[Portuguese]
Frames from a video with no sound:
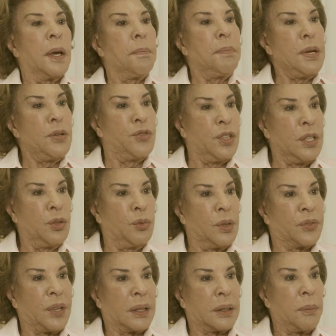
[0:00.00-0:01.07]
pedindo
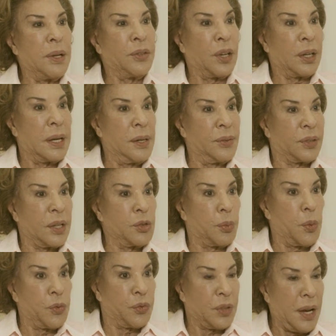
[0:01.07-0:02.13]
exatamente aqueles
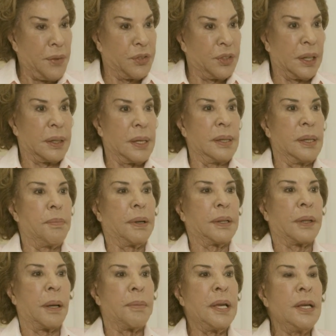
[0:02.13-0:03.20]
responsáveis daquele
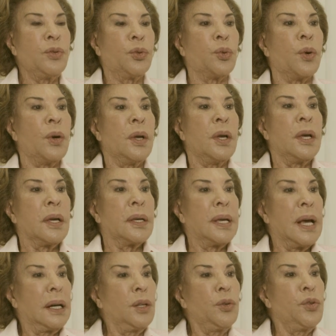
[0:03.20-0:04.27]
departamento
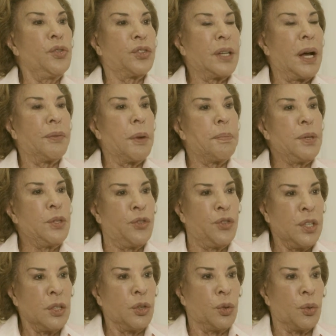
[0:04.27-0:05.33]
que ela não estava
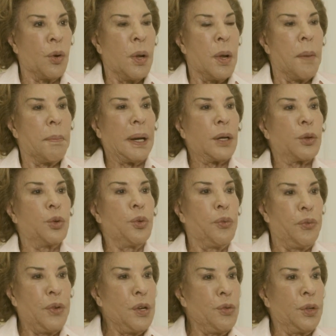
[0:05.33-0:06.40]
pedindo para que o
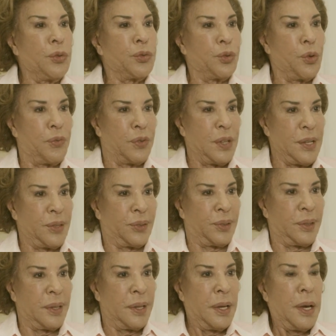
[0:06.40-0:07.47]
filho não
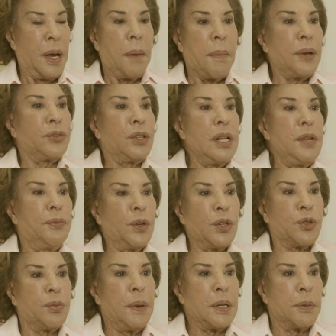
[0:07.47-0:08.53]
sofresse, mas que lhe
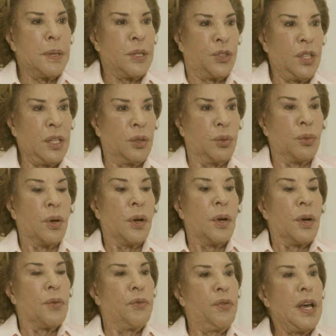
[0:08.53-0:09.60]
fosse permitido
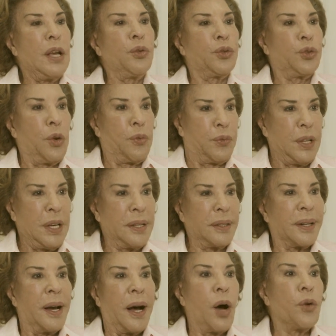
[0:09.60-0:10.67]
vê-lo sofrer
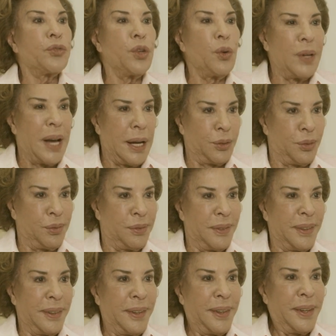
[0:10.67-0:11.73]
ao seu lado.
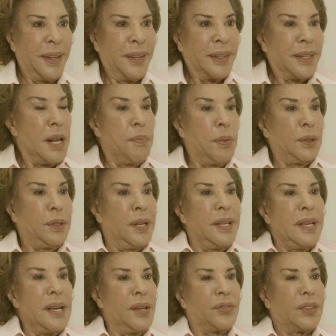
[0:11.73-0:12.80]
Que ele
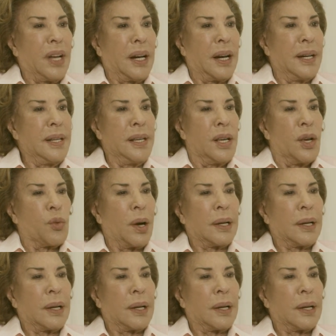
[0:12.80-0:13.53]
poderia estar ali com